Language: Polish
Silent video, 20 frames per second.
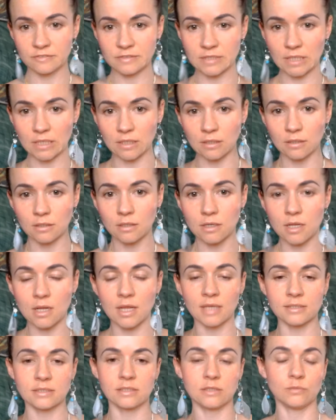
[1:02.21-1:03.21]
w tej
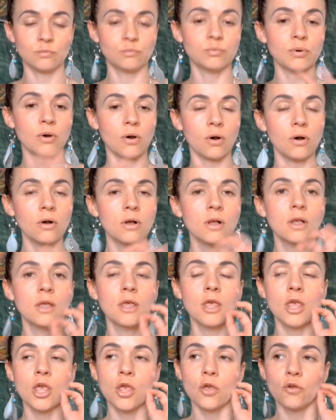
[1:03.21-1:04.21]
relacji, bo
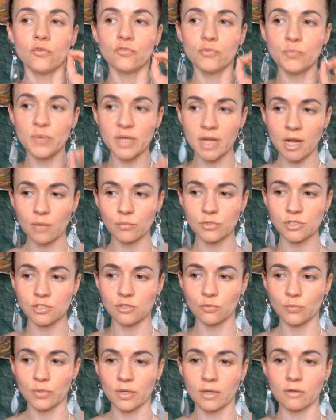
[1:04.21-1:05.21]
wybieramy
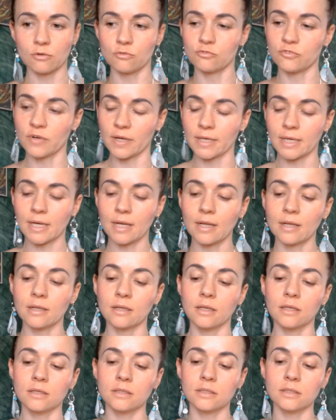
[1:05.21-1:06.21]
sobie,
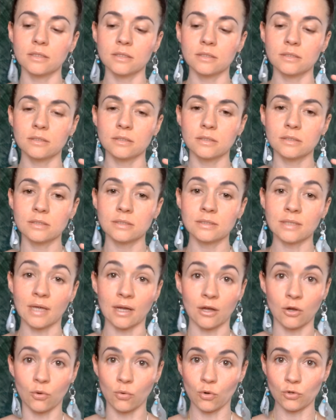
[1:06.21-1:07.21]
uwaga,
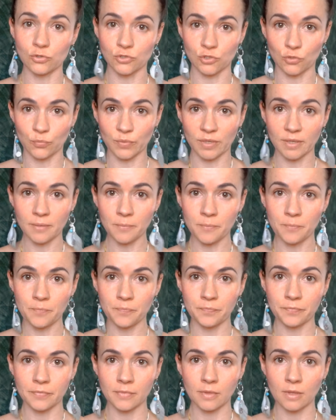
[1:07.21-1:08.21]
taką osobę
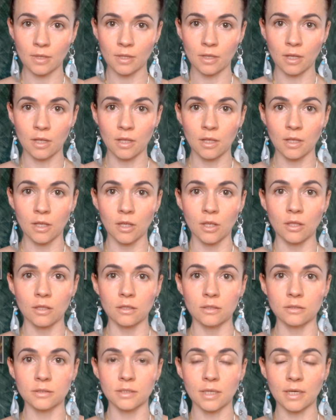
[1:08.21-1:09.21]

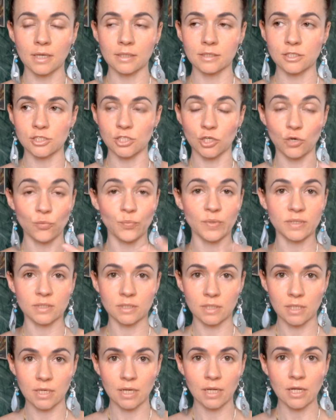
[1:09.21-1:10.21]
na naszego
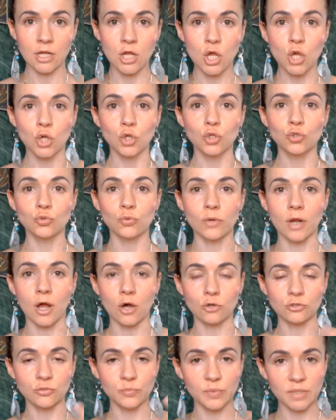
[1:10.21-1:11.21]
partnera,
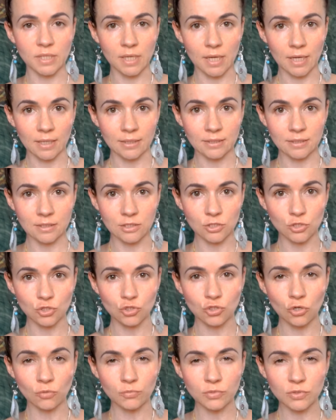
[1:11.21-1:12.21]
która odbija
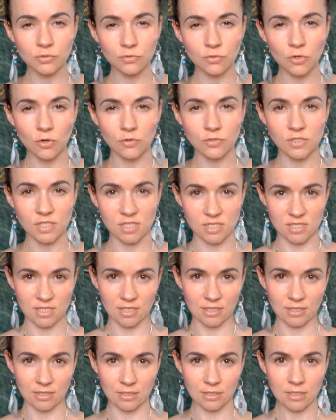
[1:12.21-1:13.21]
dominujące
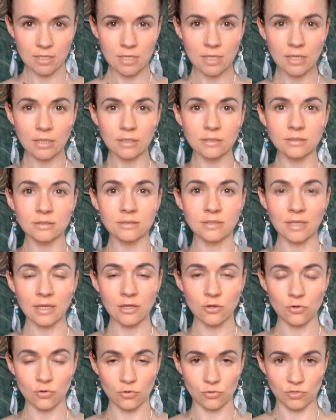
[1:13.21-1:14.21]
cechy
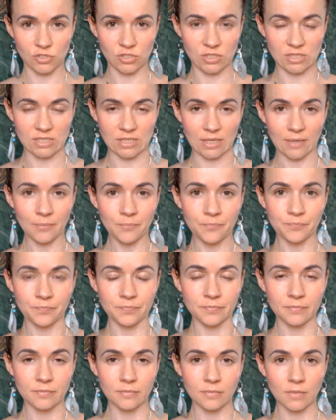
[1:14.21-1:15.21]
tego rodzica,
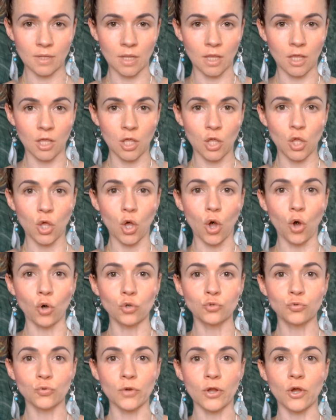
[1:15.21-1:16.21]
o
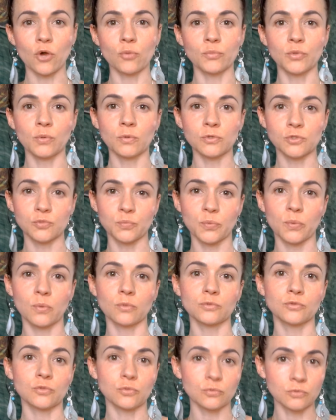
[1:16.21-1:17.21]
którego miłość
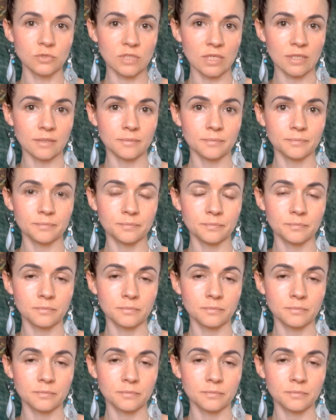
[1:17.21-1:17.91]
było trudniej.